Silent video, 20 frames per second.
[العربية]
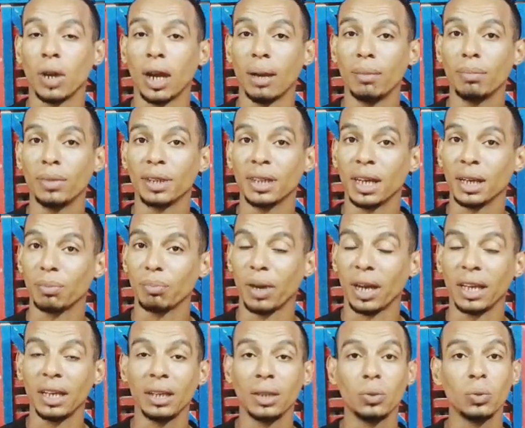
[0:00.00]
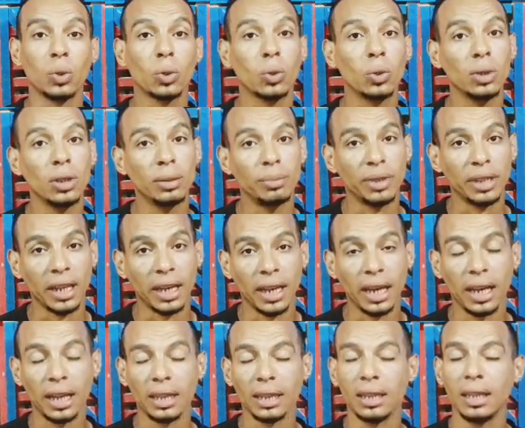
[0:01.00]
محمد أجمعين وكل من
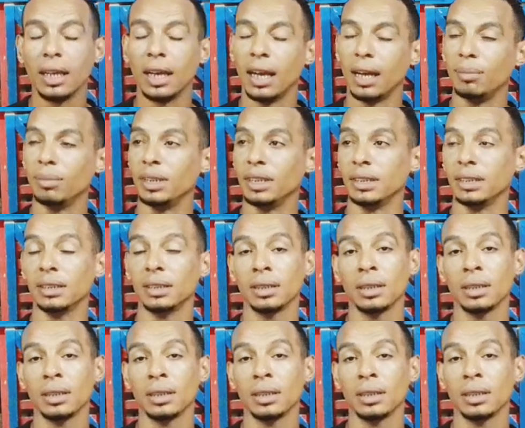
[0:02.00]
قال آمين